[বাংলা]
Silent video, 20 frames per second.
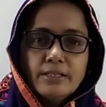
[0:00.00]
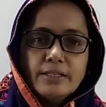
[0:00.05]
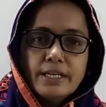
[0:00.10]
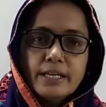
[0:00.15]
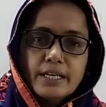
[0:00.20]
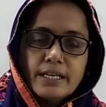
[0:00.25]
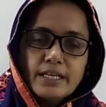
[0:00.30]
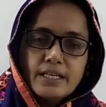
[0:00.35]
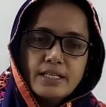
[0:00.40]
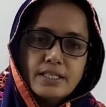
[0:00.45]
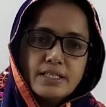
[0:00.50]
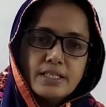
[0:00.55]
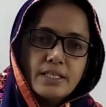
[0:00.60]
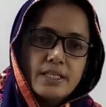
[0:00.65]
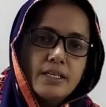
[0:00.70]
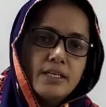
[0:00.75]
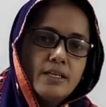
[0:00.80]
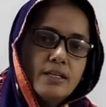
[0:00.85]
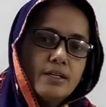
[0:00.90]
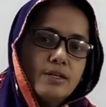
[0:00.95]
দেখা গেছে
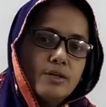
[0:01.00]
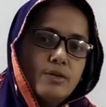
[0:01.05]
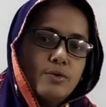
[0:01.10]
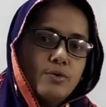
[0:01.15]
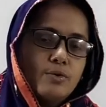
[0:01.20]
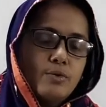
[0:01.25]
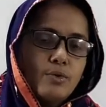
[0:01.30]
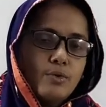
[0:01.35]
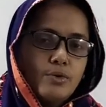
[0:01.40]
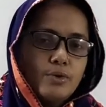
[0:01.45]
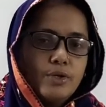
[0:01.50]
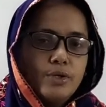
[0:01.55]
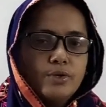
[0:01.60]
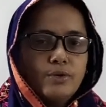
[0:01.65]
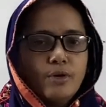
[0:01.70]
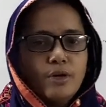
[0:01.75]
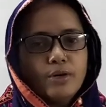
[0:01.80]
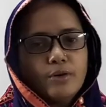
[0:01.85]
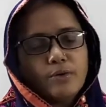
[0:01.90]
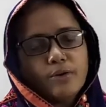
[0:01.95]
রোগ
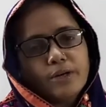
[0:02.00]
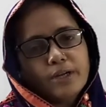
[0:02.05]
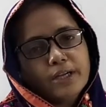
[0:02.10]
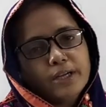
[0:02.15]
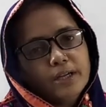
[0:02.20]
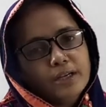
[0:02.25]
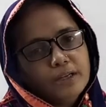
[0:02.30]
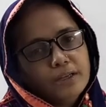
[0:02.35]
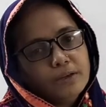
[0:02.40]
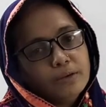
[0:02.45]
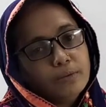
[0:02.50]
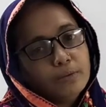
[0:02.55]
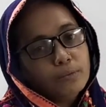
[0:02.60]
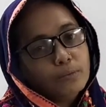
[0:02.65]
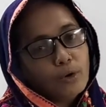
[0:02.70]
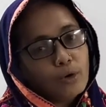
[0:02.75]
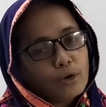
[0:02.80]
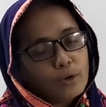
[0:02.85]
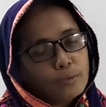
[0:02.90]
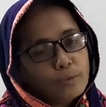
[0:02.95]
নির্ণয় করে
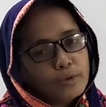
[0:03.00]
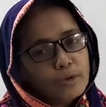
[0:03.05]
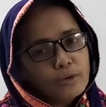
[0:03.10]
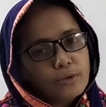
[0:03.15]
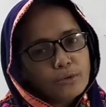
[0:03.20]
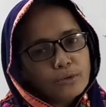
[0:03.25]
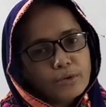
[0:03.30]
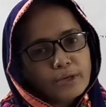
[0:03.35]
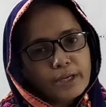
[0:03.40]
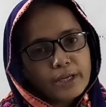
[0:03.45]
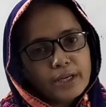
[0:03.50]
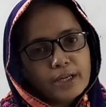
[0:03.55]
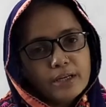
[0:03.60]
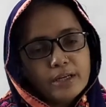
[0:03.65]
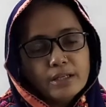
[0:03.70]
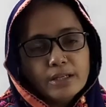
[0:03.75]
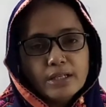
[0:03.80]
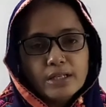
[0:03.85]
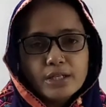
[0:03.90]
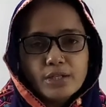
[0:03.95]
বড় বড় রোগের
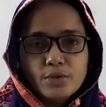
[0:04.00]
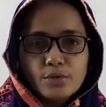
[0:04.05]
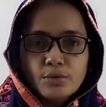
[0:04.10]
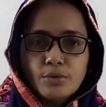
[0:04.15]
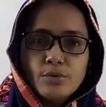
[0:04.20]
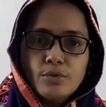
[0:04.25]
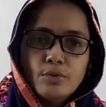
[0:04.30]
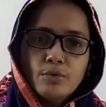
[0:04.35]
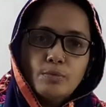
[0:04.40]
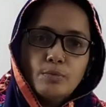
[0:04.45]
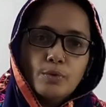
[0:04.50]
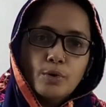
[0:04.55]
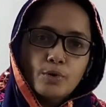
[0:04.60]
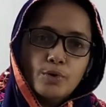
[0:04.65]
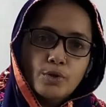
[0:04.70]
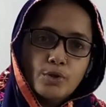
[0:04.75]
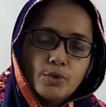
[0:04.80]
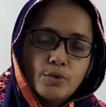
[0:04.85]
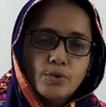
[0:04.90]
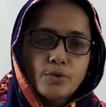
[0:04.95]
কিছু
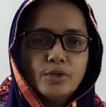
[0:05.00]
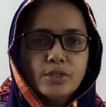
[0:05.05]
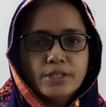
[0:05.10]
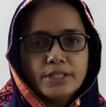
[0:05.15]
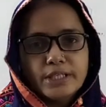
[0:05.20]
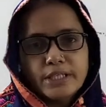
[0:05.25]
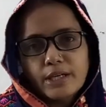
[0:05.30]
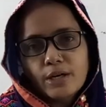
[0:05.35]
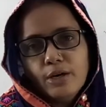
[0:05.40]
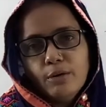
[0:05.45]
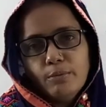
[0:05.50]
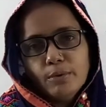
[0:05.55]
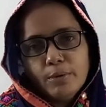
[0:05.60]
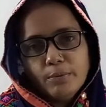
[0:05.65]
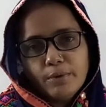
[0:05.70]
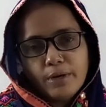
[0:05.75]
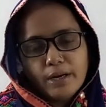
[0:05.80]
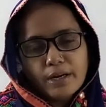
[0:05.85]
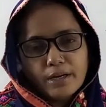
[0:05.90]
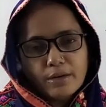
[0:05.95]
প্রতিরোধক টিকাও
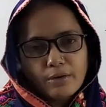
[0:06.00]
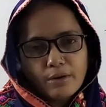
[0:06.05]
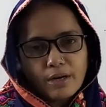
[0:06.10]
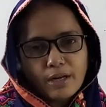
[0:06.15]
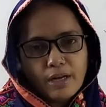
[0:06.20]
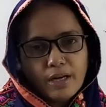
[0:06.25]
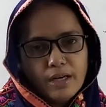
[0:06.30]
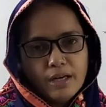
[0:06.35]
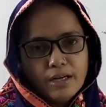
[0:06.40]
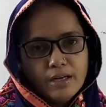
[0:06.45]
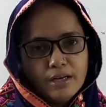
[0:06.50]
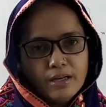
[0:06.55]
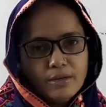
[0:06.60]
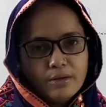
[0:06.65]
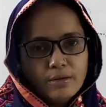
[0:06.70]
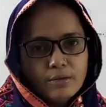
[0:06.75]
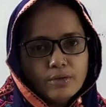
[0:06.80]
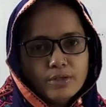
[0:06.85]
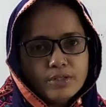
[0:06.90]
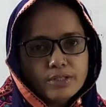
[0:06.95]
ব্যবহার করা
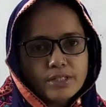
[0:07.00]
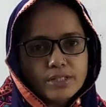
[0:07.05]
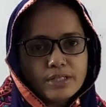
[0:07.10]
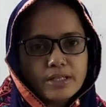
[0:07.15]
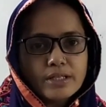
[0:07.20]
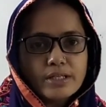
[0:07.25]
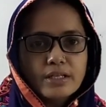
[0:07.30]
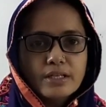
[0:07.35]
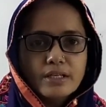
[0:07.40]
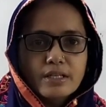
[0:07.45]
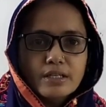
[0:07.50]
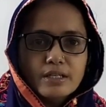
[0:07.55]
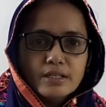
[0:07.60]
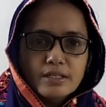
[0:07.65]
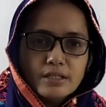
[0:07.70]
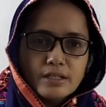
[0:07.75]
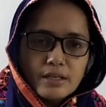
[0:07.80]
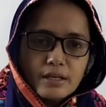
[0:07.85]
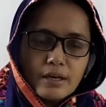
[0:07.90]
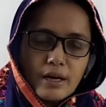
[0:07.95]
হচ্ছে
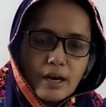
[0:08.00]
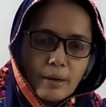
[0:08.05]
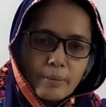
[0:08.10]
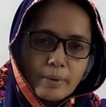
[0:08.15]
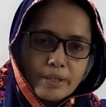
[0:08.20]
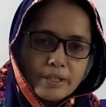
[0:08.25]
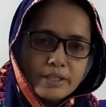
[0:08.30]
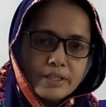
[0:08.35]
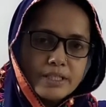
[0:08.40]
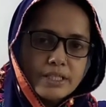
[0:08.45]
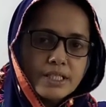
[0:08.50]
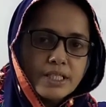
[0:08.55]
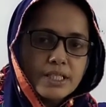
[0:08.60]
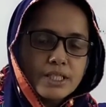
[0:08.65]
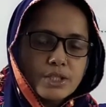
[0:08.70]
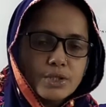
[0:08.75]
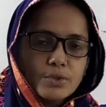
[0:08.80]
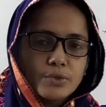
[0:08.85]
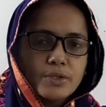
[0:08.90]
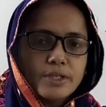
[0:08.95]
আমাদের দেশে
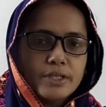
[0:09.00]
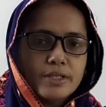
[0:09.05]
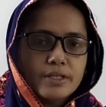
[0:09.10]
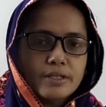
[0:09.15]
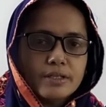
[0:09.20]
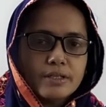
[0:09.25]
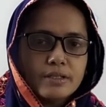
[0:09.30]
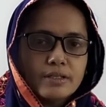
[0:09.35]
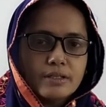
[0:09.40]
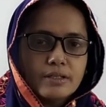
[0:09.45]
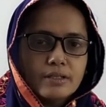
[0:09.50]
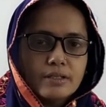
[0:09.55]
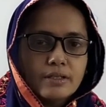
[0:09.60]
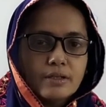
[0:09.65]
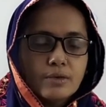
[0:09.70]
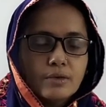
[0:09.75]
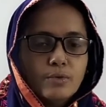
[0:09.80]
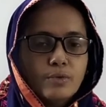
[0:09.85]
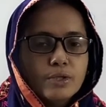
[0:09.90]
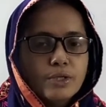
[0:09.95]
শিশুদের
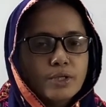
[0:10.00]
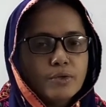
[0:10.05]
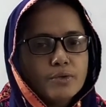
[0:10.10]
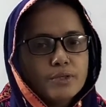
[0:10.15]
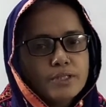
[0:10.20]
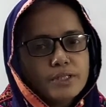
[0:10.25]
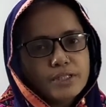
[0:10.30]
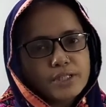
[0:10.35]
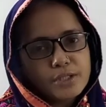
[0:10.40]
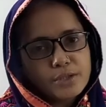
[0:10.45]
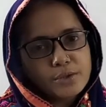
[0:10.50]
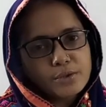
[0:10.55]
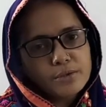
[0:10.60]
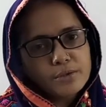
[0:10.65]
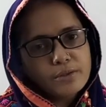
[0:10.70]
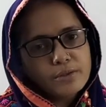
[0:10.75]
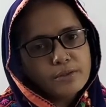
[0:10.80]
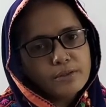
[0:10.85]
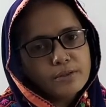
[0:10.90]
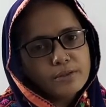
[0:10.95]
কোটি কোটি
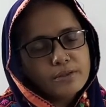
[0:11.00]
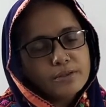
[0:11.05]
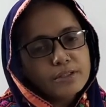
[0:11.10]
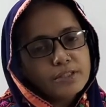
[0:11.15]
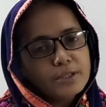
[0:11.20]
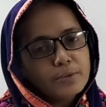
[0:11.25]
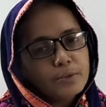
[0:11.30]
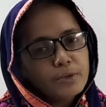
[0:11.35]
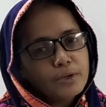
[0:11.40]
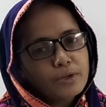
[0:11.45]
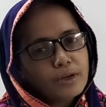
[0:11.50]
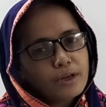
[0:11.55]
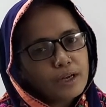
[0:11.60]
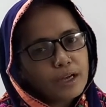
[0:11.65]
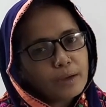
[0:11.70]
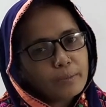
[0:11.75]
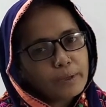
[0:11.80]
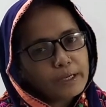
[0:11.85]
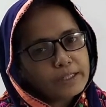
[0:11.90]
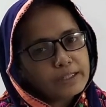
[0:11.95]
শিশুর জীবন
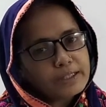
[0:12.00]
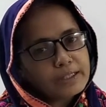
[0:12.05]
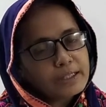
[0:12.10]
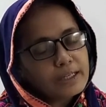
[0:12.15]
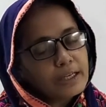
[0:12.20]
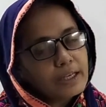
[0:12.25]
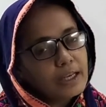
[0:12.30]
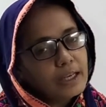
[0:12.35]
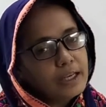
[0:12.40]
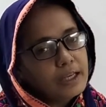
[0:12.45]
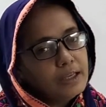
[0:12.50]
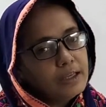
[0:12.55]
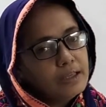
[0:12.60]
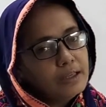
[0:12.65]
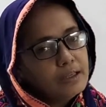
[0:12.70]
রক্ষা পাচ্ছে এই